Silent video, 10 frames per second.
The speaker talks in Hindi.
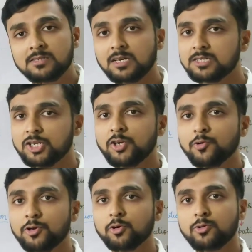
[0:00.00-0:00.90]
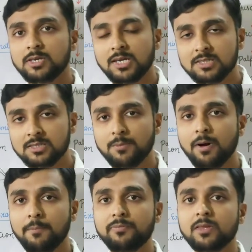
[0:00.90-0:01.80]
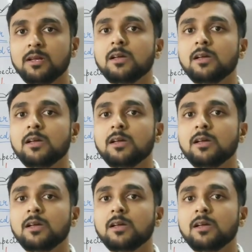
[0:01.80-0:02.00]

सर्जरी हुई हो तो ये सब हम